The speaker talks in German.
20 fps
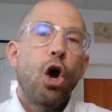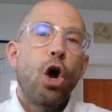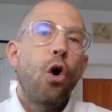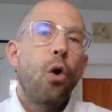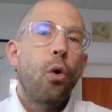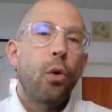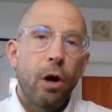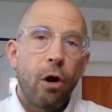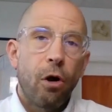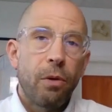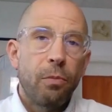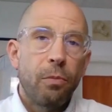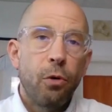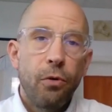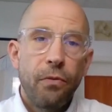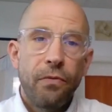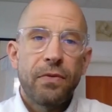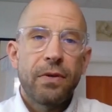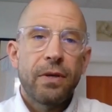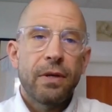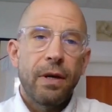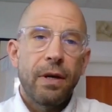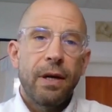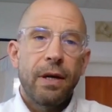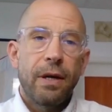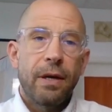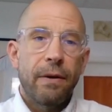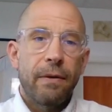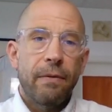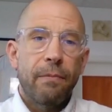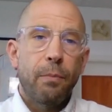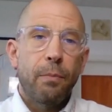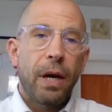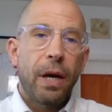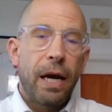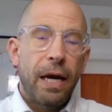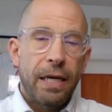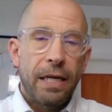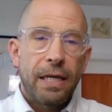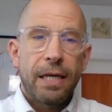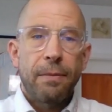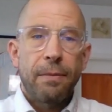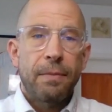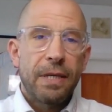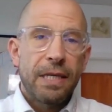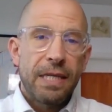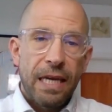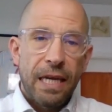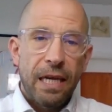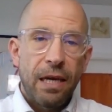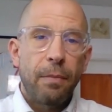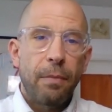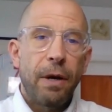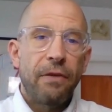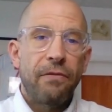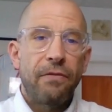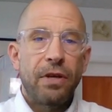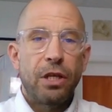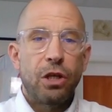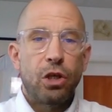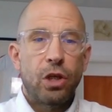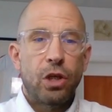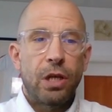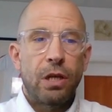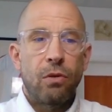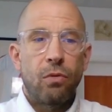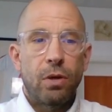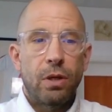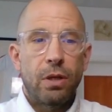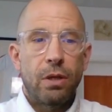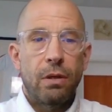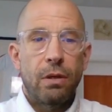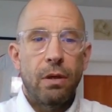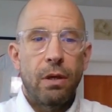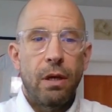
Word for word: Oder auch im Hüftbereich äh, gibt es eher mal Fehlstellungen.